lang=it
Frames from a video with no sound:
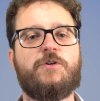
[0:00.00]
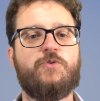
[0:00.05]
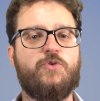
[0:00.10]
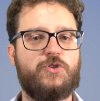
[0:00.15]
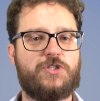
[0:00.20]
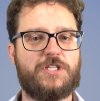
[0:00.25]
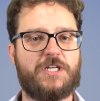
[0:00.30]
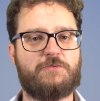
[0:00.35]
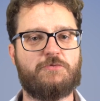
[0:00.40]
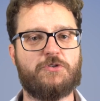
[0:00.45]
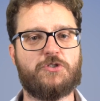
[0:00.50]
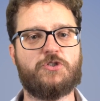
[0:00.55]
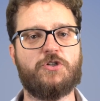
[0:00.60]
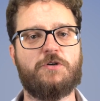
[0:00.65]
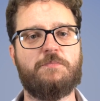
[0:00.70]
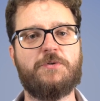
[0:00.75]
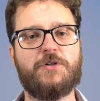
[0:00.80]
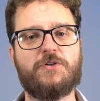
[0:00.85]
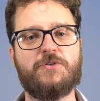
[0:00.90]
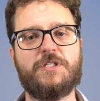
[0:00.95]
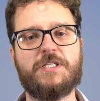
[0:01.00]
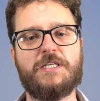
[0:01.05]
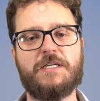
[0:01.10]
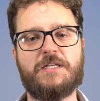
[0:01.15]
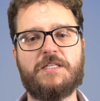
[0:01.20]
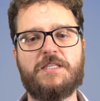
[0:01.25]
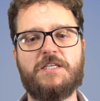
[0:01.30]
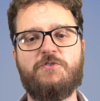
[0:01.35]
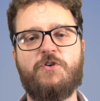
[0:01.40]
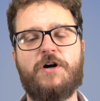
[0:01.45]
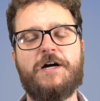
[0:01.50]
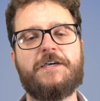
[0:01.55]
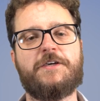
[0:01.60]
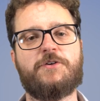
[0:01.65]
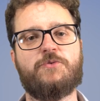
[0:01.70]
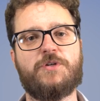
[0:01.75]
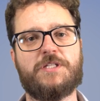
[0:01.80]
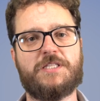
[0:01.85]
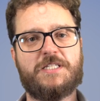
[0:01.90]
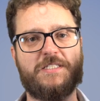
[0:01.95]
oltre a questo obbligo dichiarativo, anche
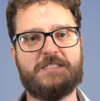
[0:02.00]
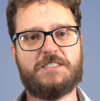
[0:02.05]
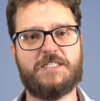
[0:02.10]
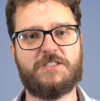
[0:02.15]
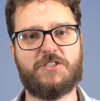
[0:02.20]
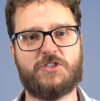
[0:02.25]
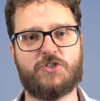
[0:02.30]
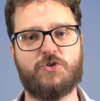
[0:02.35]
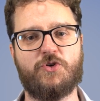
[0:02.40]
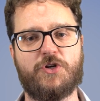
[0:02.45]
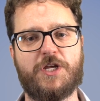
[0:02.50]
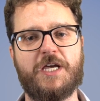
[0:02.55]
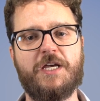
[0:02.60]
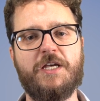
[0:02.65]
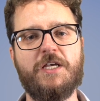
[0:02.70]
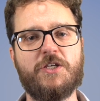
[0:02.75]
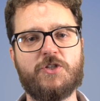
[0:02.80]
una tassazione